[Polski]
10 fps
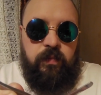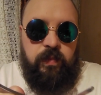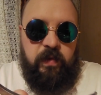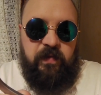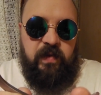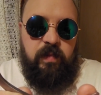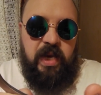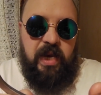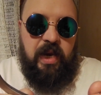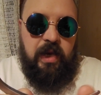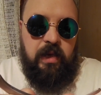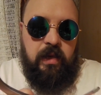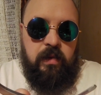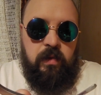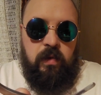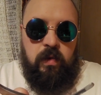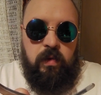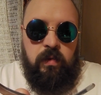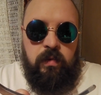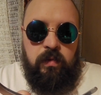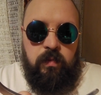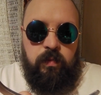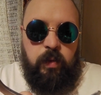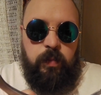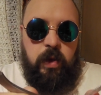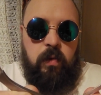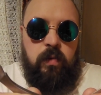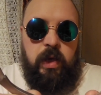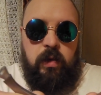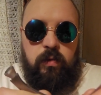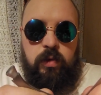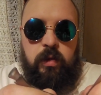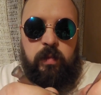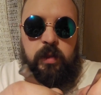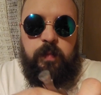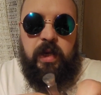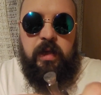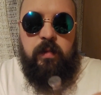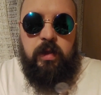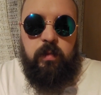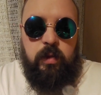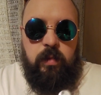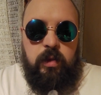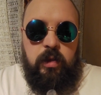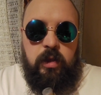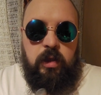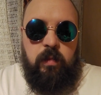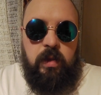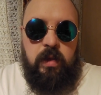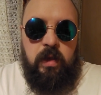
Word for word: wybierak do popiołu, jak już sobie spalimy, tym sobie czyścimy.